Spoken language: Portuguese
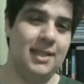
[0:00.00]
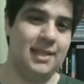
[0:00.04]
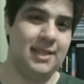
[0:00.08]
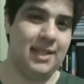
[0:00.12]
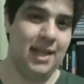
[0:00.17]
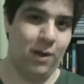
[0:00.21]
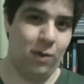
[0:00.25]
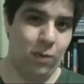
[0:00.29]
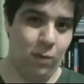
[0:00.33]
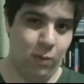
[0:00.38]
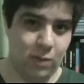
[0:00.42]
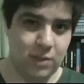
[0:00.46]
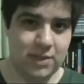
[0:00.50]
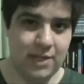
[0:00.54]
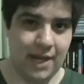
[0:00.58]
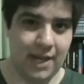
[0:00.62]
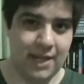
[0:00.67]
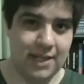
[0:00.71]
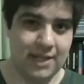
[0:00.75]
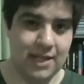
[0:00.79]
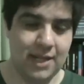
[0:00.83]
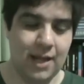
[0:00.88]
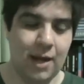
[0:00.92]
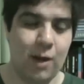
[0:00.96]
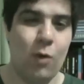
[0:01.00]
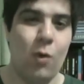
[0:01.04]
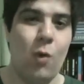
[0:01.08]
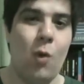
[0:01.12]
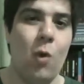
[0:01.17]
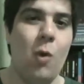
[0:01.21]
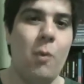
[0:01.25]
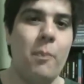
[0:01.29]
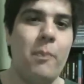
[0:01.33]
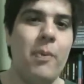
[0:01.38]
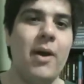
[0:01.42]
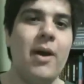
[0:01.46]
está consciente da
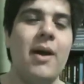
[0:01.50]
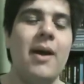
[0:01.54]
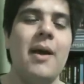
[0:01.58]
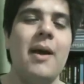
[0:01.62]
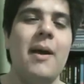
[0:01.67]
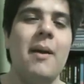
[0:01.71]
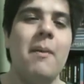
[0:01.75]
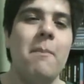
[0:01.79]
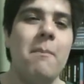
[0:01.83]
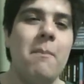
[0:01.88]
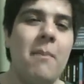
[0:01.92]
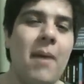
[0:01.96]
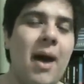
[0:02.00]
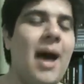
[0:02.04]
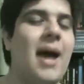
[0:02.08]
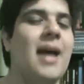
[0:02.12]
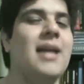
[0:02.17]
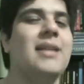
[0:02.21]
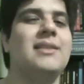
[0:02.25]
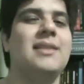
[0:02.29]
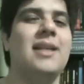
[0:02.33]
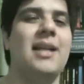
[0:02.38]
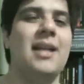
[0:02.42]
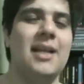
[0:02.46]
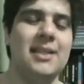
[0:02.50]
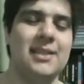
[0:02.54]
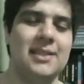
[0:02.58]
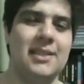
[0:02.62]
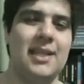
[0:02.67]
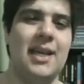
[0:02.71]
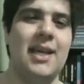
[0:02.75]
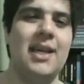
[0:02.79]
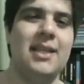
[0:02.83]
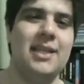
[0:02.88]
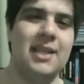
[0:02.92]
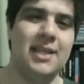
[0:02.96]
culpa, mais ele
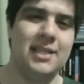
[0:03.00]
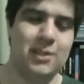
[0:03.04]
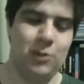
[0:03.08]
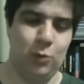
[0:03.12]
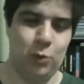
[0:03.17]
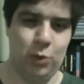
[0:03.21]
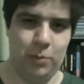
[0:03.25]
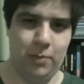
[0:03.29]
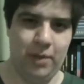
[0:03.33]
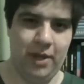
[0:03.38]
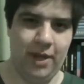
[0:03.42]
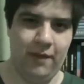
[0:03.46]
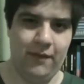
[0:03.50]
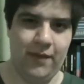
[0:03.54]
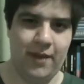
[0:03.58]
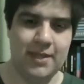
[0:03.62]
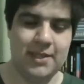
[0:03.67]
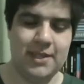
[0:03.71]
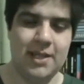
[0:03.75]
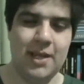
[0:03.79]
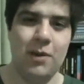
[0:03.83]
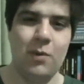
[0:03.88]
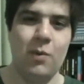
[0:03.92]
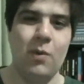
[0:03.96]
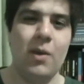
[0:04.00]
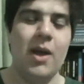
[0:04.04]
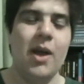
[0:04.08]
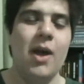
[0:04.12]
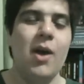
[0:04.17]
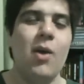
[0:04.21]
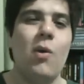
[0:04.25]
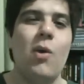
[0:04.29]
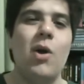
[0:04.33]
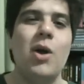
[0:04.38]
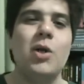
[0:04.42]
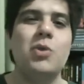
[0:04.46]
aceita essa última refeição.
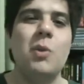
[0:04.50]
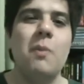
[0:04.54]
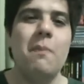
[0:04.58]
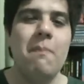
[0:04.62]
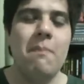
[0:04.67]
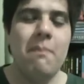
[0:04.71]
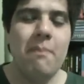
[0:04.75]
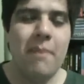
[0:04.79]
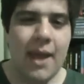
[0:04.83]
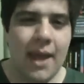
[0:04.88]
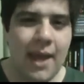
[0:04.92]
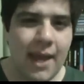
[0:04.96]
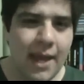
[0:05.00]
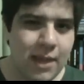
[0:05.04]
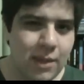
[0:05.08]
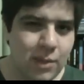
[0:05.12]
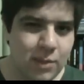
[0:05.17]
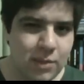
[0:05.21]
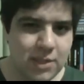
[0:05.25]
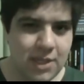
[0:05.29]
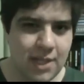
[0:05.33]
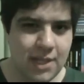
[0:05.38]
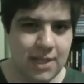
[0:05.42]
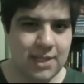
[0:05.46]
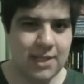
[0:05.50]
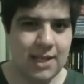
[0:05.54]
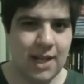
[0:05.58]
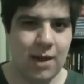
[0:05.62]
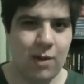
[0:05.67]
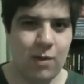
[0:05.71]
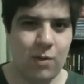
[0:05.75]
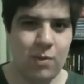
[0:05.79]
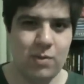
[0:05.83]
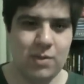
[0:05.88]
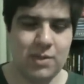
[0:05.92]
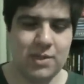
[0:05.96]
Quanto menos ele
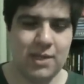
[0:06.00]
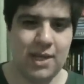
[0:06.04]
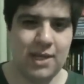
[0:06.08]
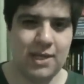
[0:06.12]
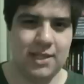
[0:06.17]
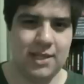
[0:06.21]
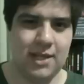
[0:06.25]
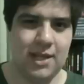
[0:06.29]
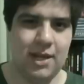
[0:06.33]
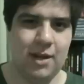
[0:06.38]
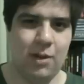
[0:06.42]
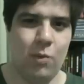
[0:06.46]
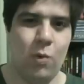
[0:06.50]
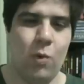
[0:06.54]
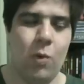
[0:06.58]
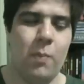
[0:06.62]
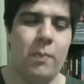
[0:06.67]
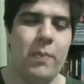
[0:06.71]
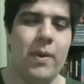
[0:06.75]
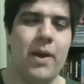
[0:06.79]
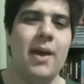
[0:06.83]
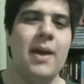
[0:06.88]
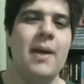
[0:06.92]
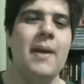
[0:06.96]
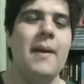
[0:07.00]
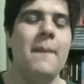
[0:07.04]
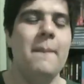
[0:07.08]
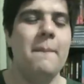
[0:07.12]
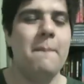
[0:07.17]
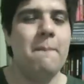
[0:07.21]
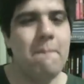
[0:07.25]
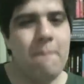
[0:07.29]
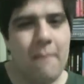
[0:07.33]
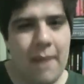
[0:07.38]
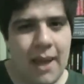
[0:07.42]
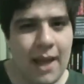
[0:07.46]
está consciente da culpa,
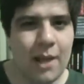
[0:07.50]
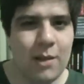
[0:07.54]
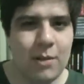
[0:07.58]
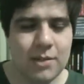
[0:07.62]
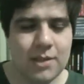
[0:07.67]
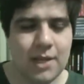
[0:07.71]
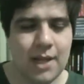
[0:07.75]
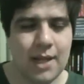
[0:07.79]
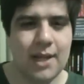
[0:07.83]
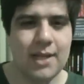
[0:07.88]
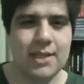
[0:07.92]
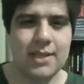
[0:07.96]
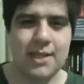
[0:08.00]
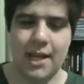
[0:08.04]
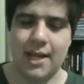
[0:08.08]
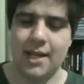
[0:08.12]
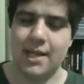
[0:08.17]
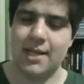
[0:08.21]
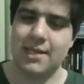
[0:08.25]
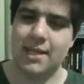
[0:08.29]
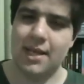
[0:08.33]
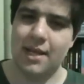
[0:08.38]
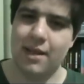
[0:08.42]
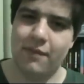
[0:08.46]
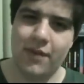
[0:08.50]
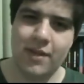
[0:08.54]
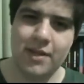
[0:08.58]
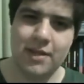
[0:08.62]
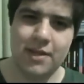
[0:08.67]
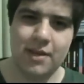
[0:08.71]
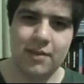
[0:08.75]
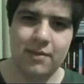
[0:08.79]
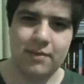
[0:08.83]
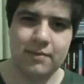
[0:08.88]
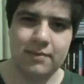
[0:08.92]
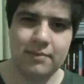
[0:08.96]
menos ele aceita essa
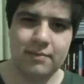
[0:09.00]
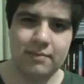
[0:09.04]
refeição.